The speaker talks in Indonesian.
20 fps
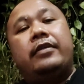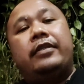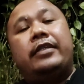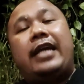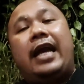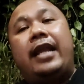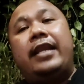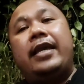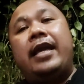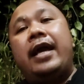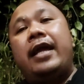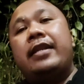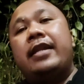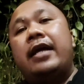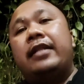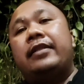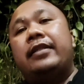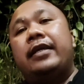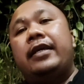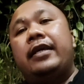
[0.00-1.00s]
sekalian
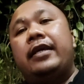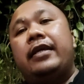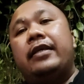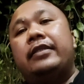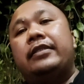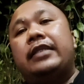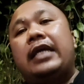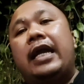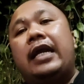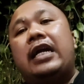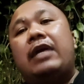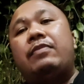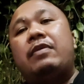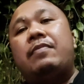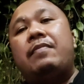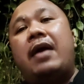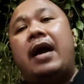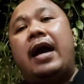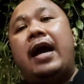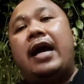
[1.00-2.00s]
nanti saya akan
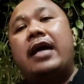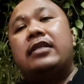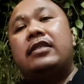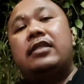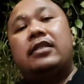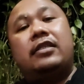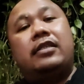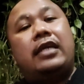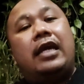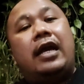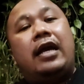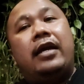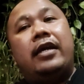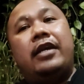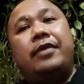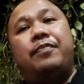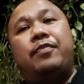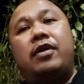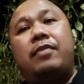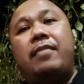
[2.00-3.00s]
membahas ya
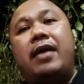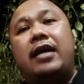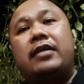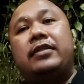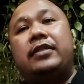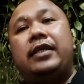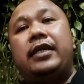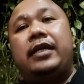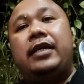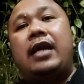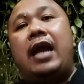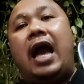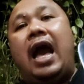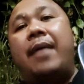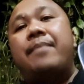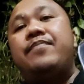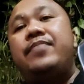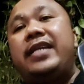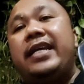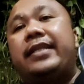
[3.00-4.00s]
informasi
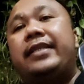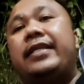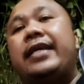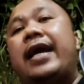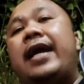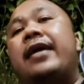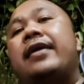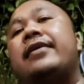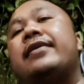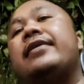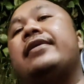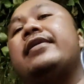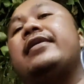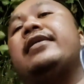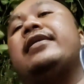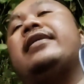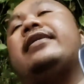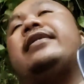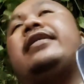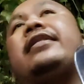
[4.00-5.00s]
update ya
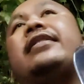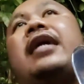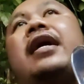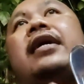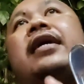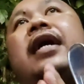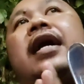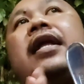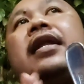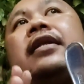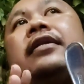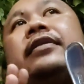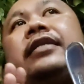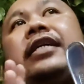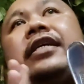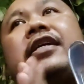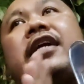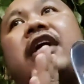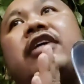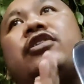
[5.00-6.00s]
di tanggal
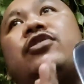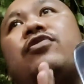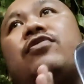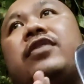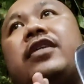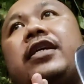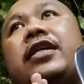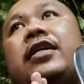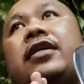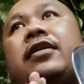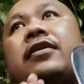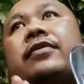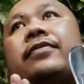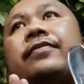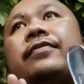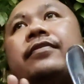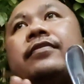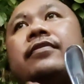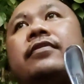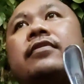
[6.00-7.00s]
3 Juni
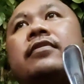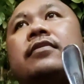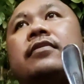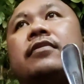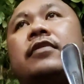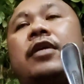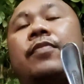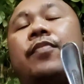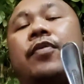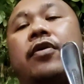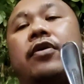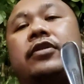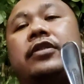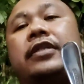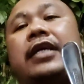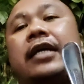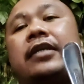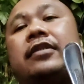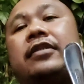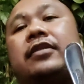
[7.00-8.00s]

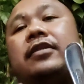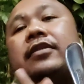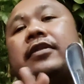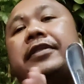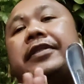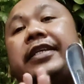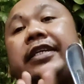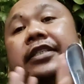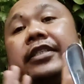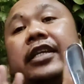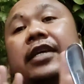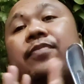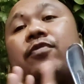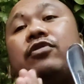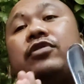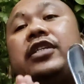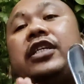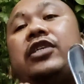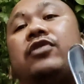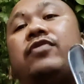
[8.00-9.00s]
proses
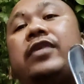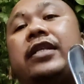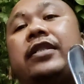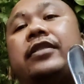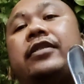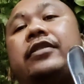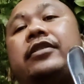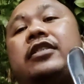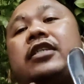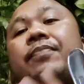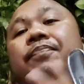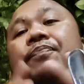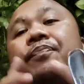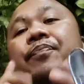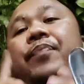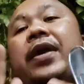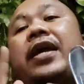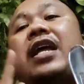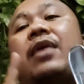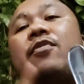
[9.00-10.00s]
distribusi unit
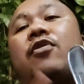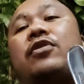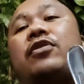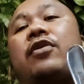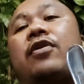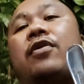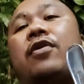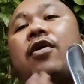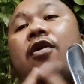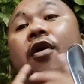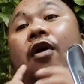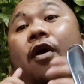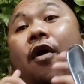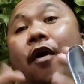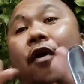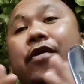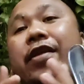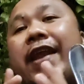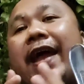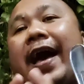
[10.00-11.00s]
sepeda motor
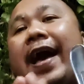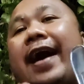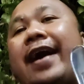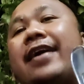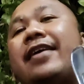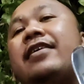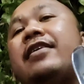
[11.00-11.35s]
Honda.